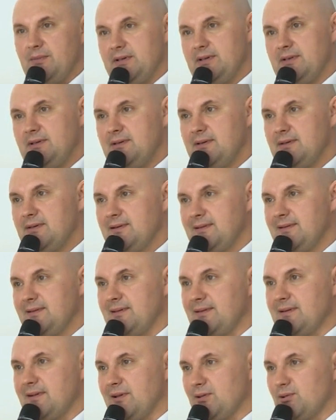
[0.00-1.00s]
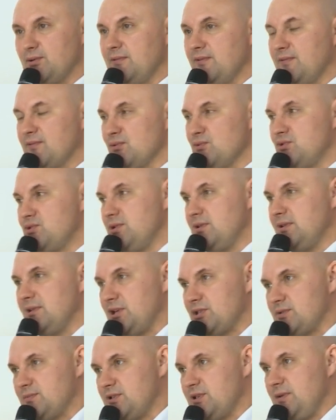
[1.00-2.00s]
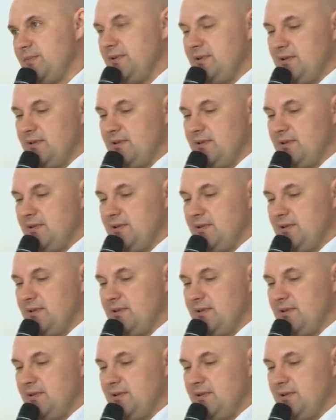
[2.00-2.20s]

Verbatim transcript: гостей к выпускникам было пропитано духом